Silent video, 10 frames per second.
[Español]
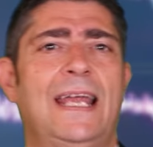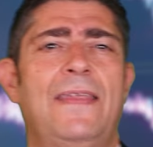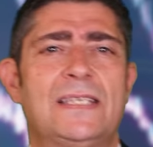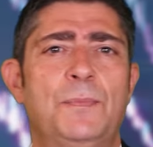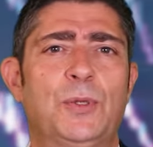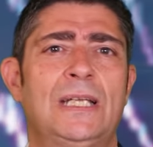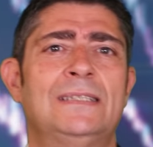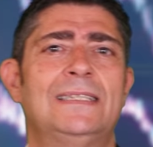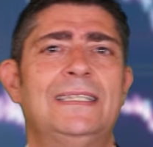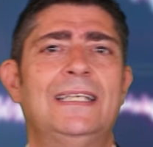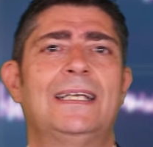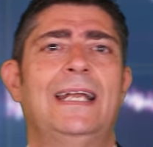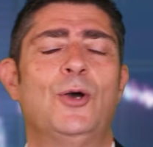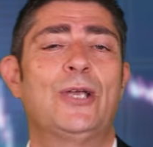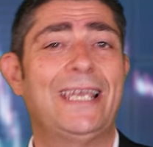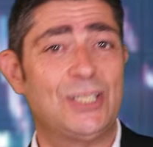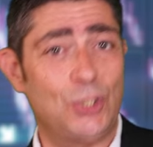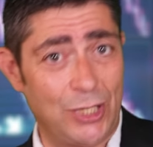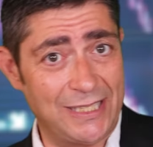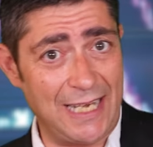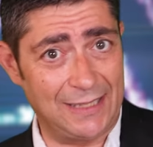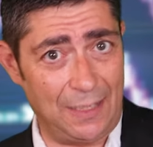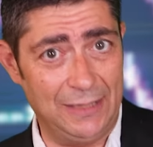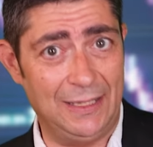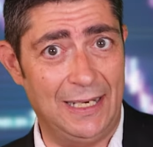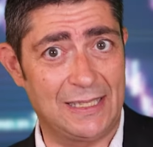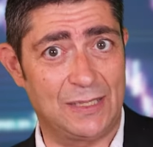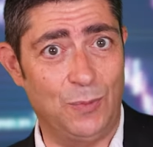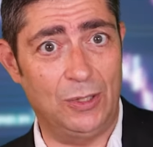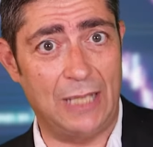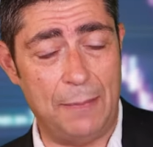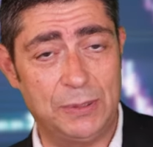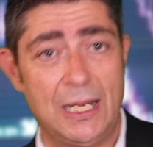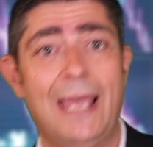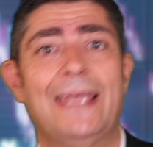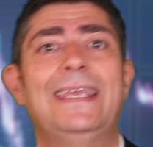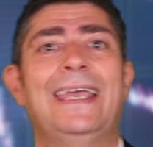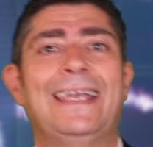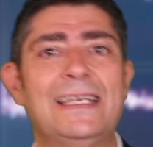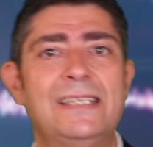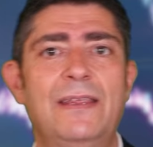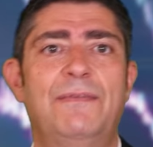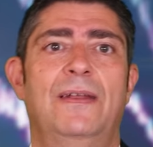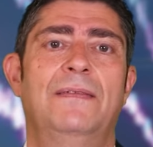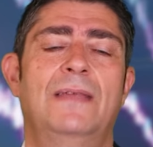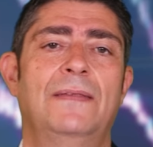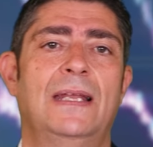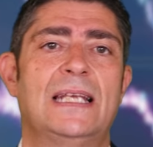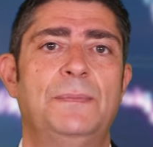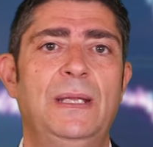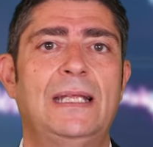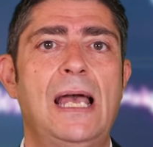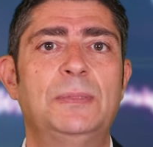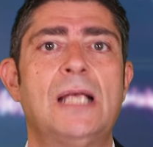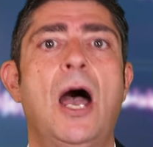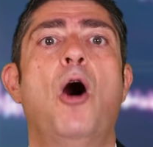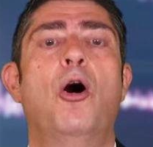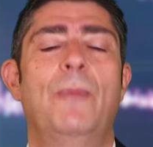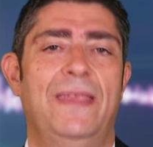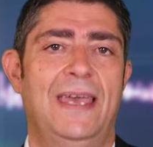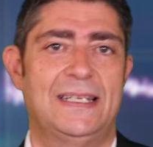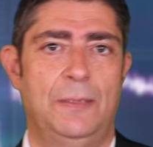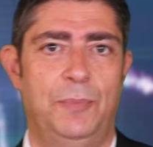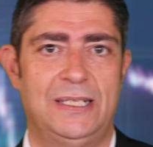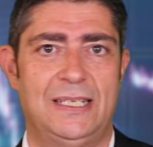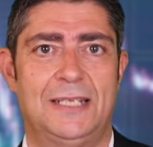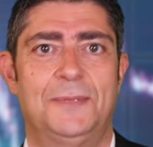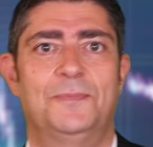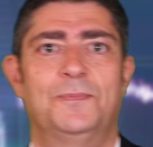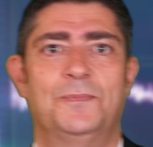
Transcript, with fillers: de nada es importante tener claro qué son exactamente las small caps y en qué se diferencian de las mid caps o medianas empresas.